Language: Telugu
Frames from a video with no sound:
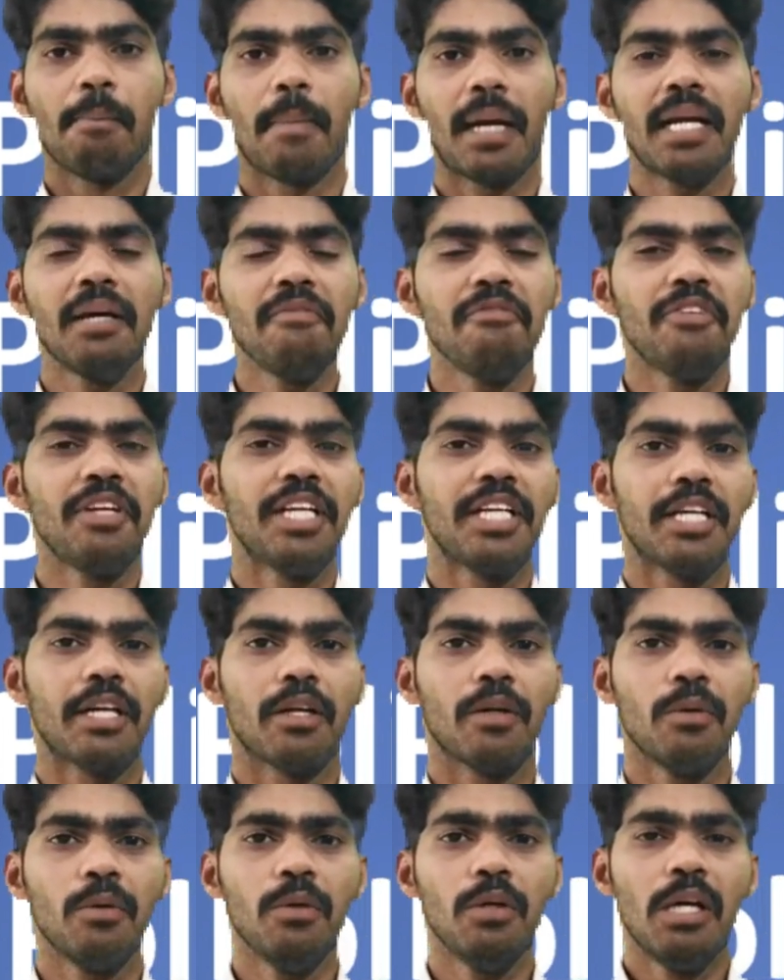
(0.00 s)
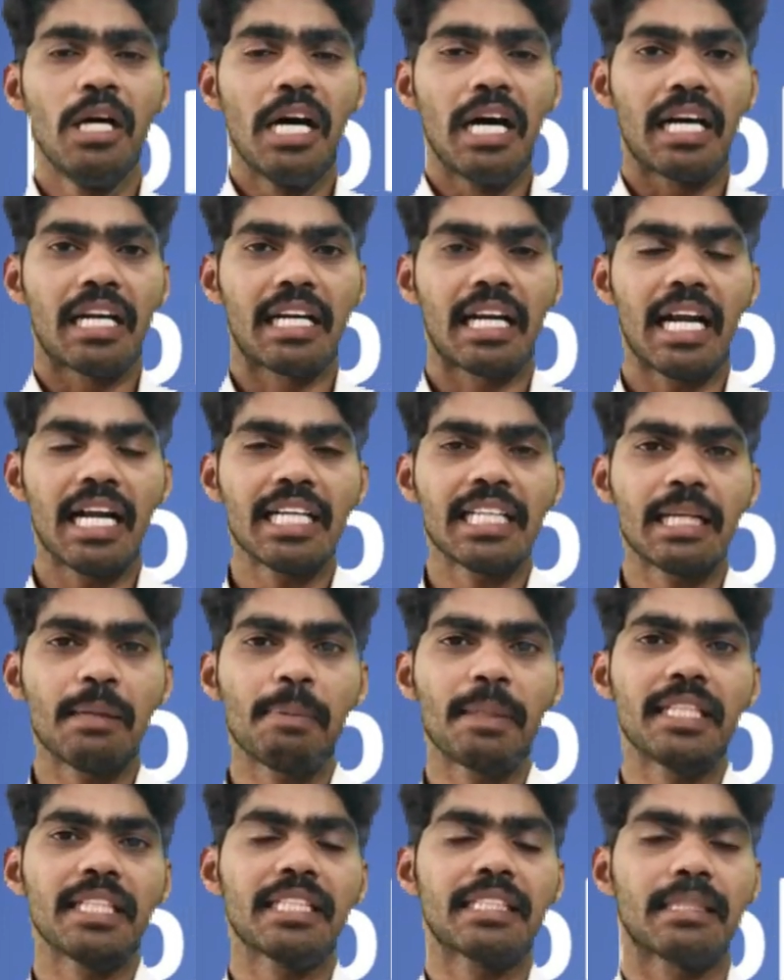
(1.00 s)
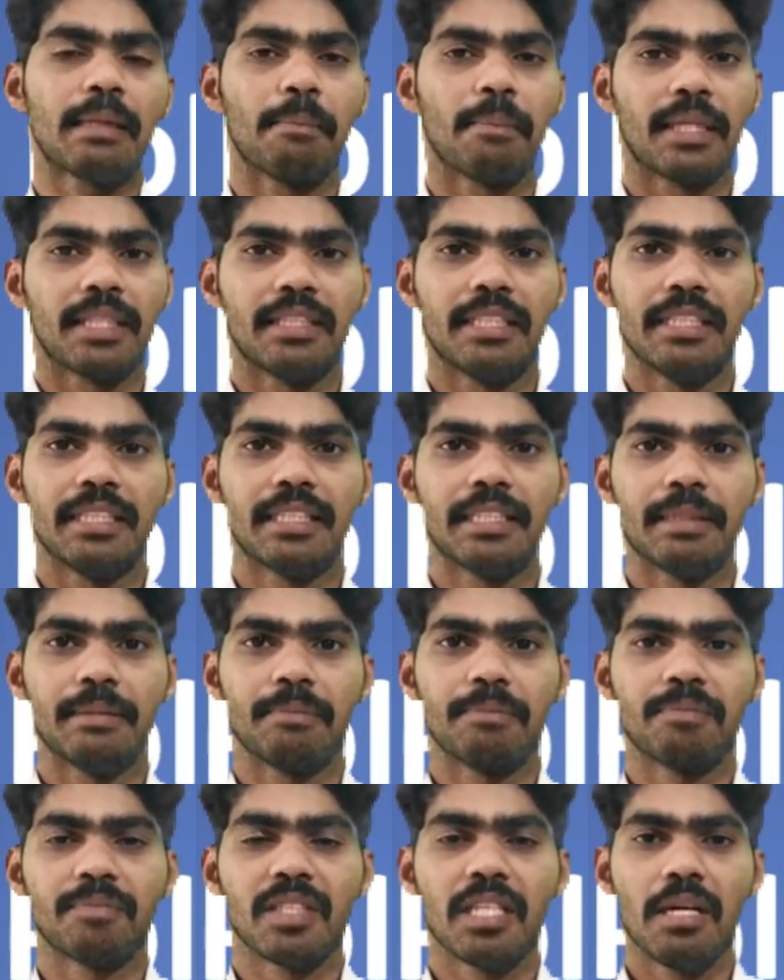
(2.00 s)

మనం వీడియోలో రాష్ట్రపతికి సంబంధించి